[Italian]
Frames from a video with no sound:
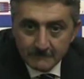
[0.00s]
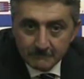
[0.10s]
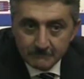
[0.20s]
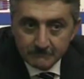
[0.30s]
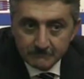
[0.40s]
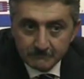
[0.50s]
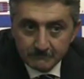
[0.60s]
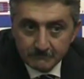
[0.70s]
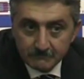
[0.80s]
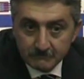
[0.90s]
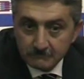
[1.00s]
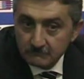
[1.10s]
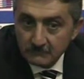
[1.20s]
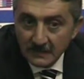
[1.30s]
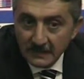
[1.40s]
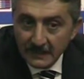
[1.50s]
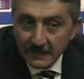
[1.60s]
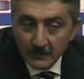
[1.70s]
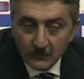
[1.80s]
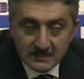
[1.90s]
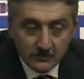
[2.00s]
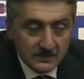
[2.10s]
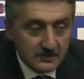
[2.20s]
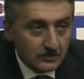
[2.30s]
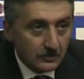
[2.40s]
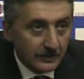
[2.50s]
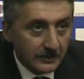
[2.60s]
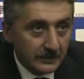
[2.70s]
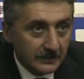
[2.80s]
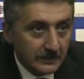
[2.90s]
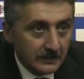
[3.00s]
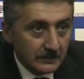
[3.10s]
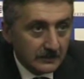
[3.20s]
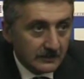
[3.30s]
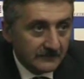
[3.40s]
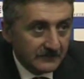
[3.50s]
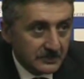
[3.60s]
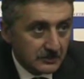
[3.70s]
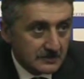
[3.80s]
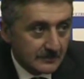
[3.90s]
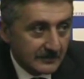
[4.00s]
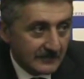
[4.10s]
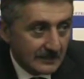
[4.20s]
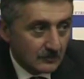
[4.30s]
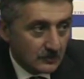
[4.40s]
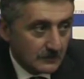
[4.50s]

eh, che era una situazione difficile lo sapevamo,